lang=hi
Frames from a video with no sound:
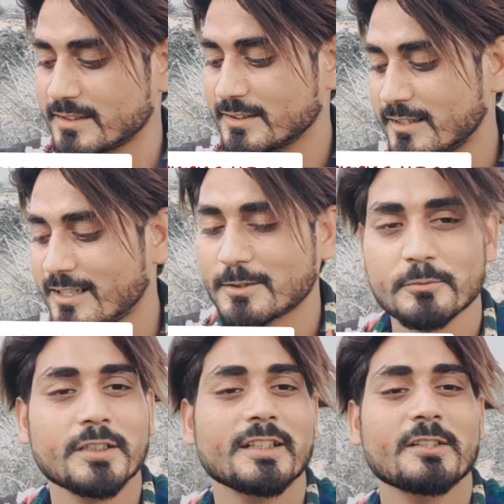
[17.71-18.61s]
यार
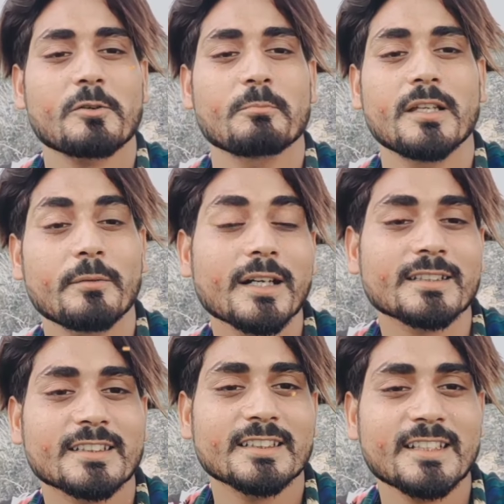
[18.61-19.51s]
वीडियो मैं बात
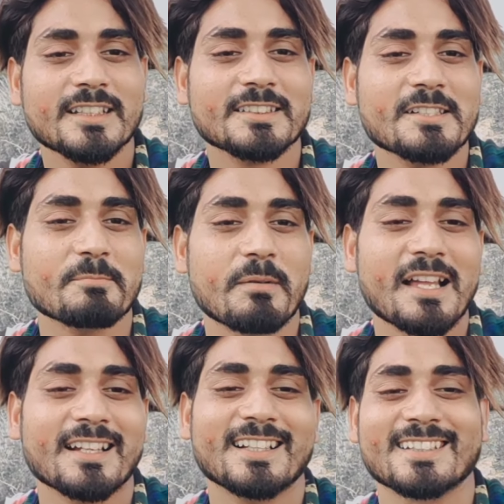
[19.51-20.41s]
की है इतनी
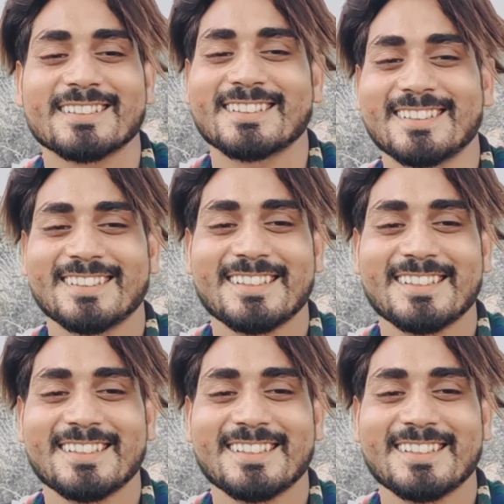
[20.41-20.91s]
भयंकर